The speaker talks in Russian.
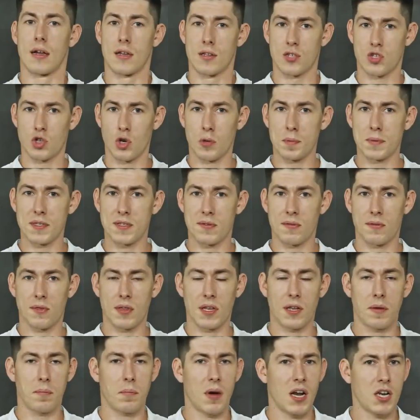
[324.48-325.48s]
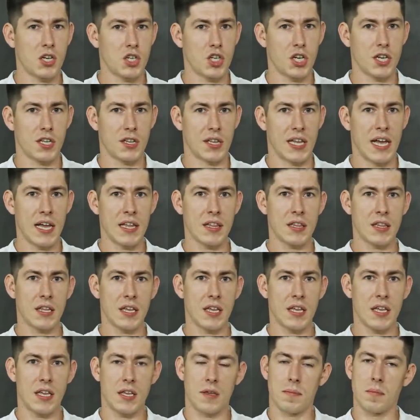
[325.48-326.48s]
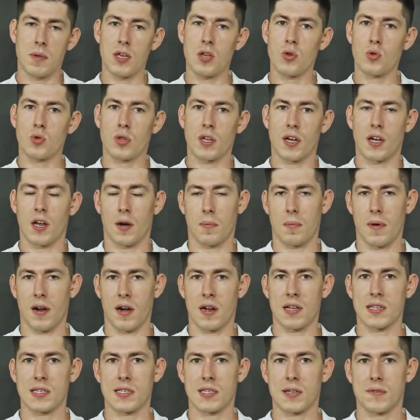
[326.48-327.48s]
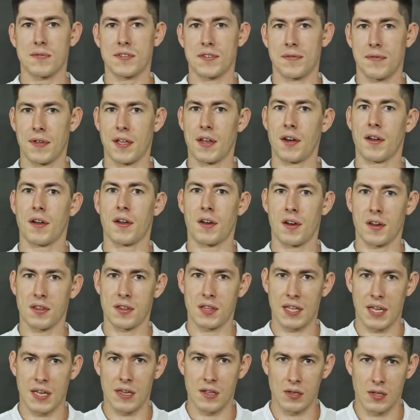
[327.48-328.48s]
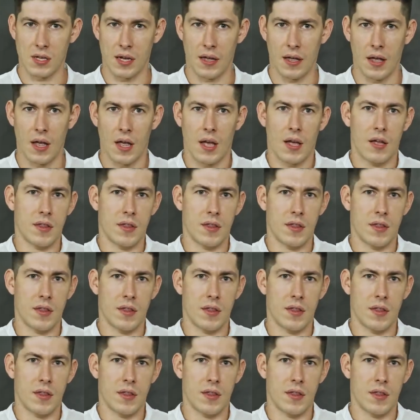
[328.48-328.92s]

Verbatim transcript: Собственные большие данные имеют и корпорации в сфере ритейла.